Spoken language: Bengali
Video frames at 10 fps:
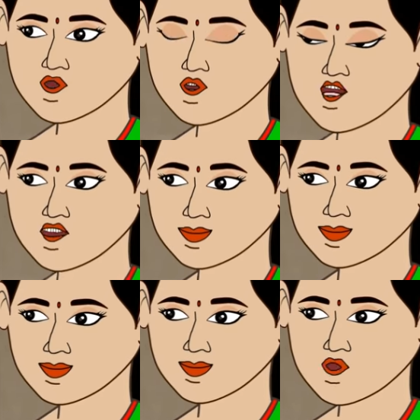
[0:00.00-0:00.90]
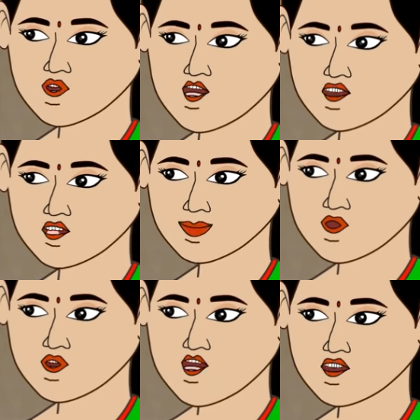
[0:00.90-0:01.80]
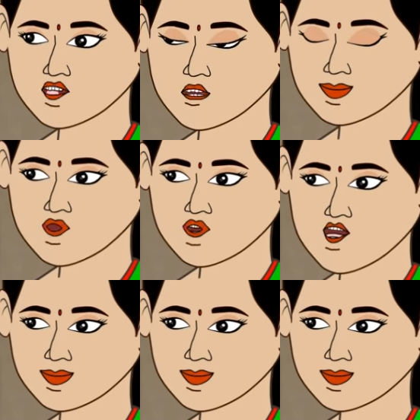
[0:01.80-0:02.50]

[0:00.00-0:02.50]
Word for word: ওগো এতগুলো যে হাঁসের বাচ্চা আনলে